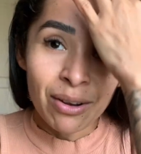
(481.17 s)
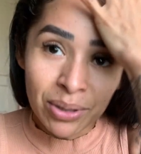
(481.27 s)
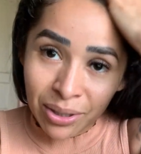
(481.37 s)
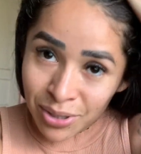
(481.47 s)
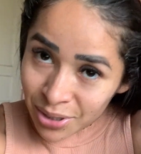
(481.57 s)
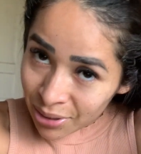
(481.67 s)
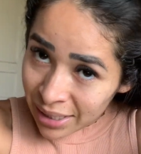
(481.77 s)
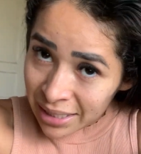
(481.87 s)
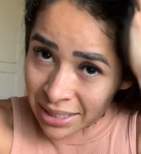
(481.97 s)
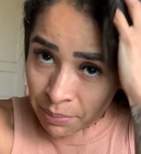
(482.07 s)
Outra coisa que eu
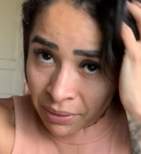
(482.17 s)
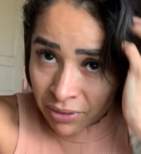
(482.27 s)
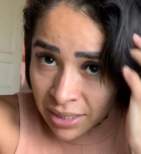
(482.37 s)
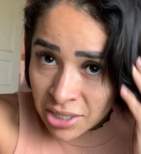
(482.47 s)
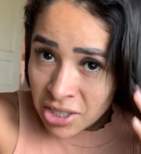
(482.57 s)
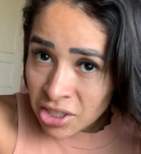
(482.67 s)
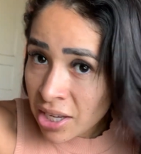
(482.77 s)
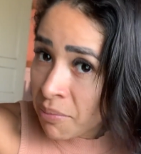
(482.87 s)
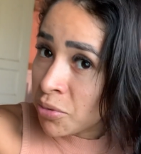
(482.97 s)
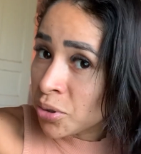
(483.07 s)
queria dizer para vocês, gente, que
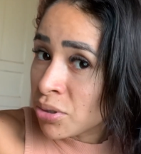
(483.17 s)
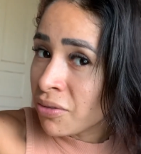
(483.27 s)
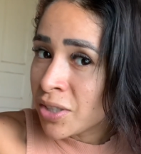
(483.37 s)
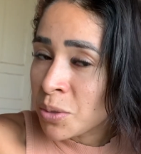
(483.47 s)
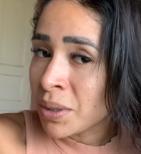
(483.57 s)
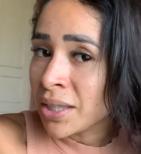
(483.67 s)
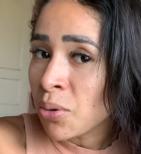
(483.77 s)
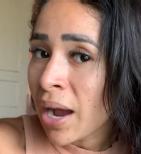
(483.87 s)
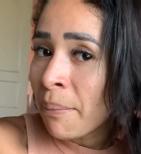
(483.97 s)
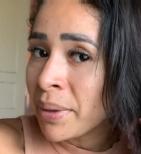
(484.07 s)
é muito difícil manter o
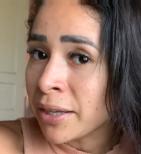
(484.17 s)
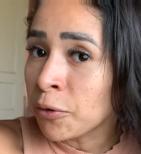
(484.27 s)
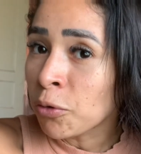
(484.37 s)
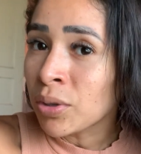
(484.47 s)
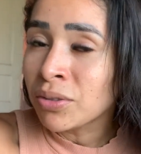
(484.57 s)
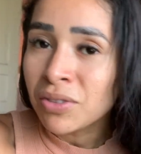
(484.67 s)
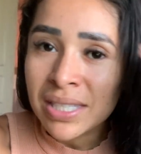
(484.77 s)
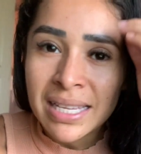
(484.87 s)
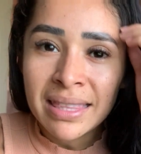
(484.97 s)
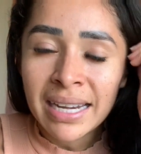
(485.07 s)
cabelo quando
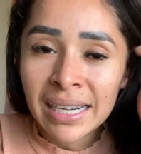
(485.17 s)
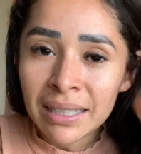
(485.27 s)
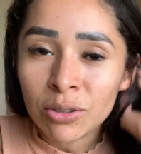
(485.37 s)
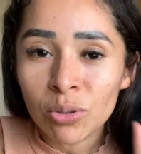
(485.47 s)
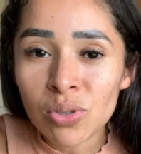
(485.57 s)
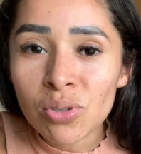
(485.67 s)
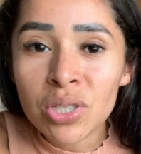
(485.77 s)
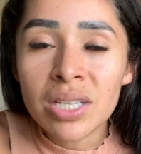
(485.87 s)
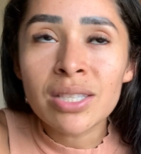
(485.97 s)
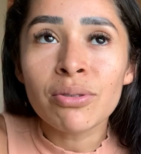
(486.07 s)
você treina todos os
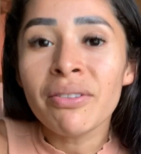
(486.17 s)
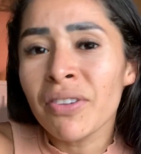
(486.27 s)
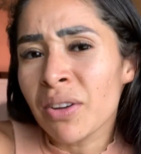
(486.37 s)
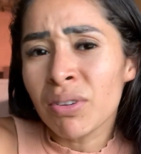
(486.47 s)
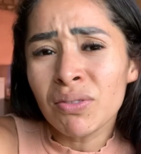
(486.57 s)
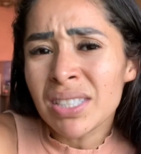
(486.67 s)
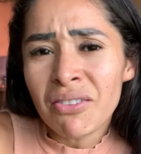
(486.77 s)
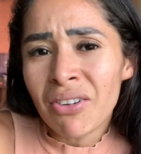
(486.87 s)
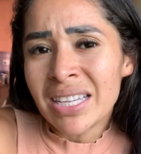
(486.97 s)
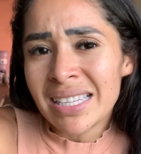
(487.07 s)
dias, ou enfim, quando você
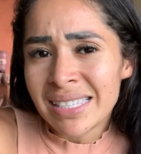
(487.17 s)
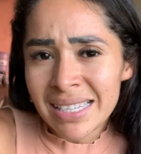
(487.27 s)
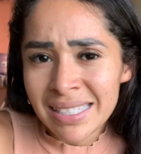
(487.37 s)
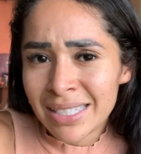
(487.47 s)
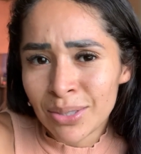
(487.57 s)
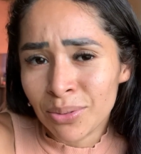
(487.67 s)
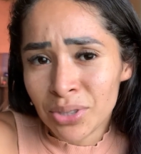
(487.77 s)
faz exercício no